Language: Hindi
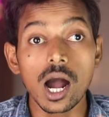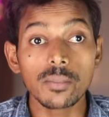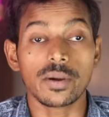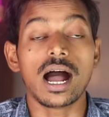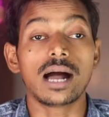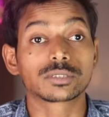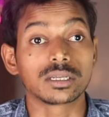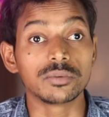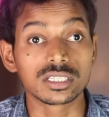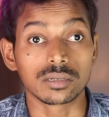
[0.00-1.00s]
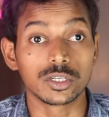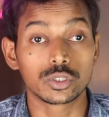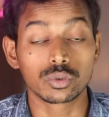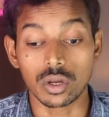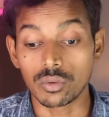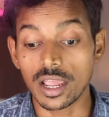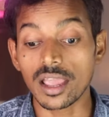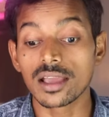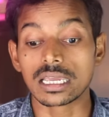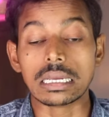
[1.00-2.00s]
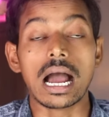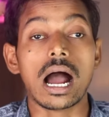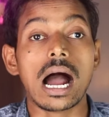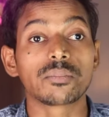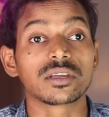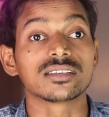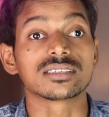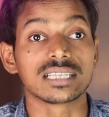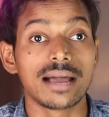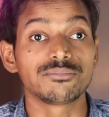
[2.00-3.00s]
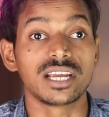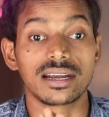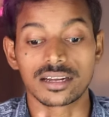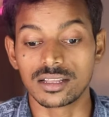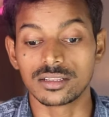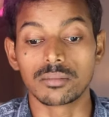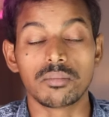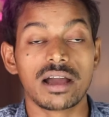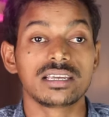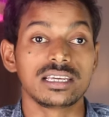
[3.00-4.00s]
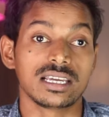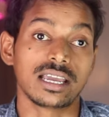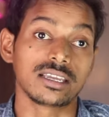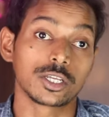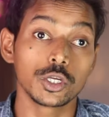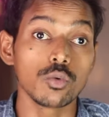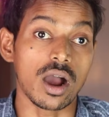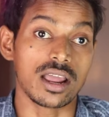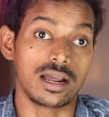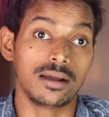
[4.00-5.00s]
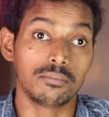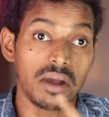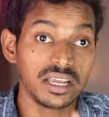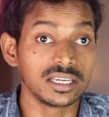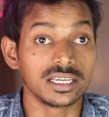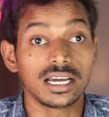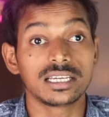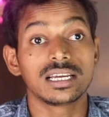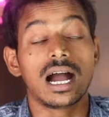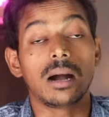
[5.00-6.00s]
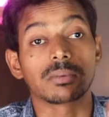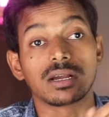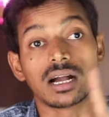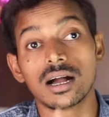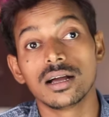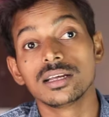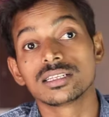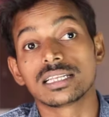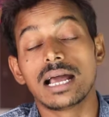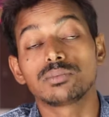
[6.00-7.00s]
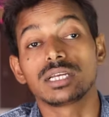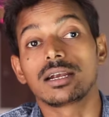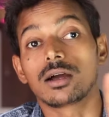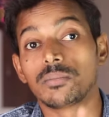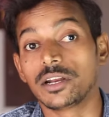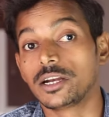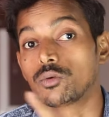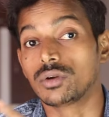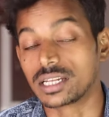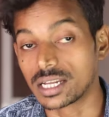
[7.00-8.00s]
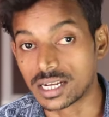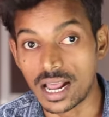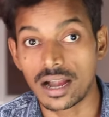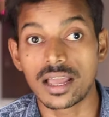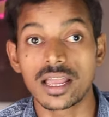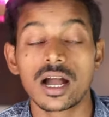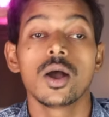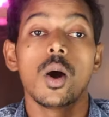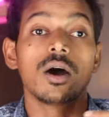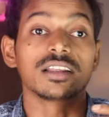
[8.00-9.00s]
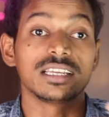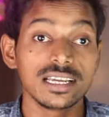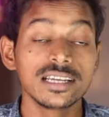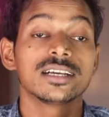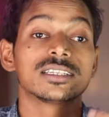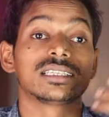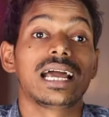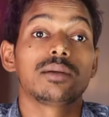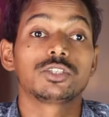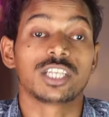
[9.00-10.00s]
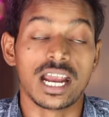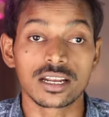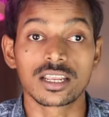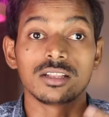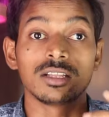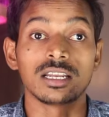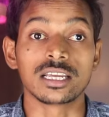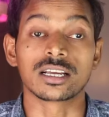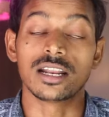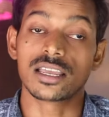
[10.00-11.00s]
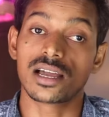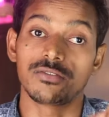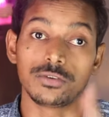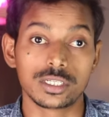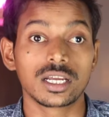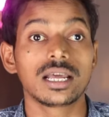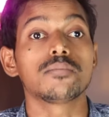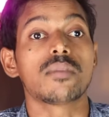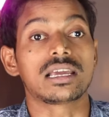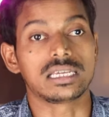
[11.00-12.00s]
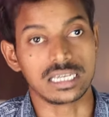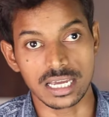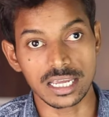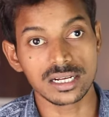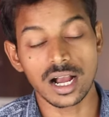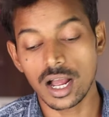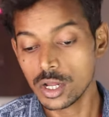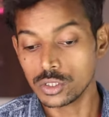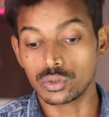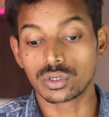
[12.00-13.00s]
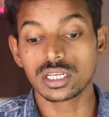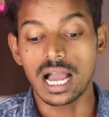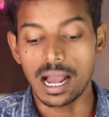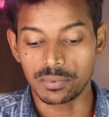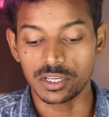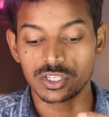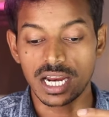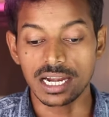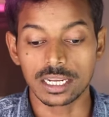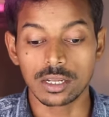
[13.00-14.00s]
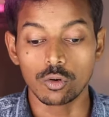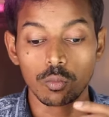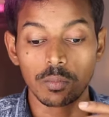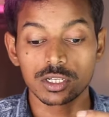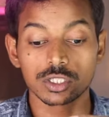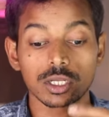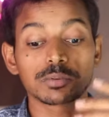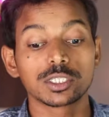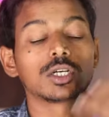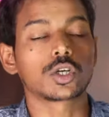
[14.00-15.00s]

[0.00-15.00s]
अब आप सभी समझ चुके होंगे कि आपके स्नैपचैट के अंदर माई ए क्यों आया माई ए आपका स्नैपचैट अपडेट होने के कारण आया और ये स्नैपचैट के अंदर एक नया फीचर है माई ए का जो कि आपके चैट के ऊपर सबसे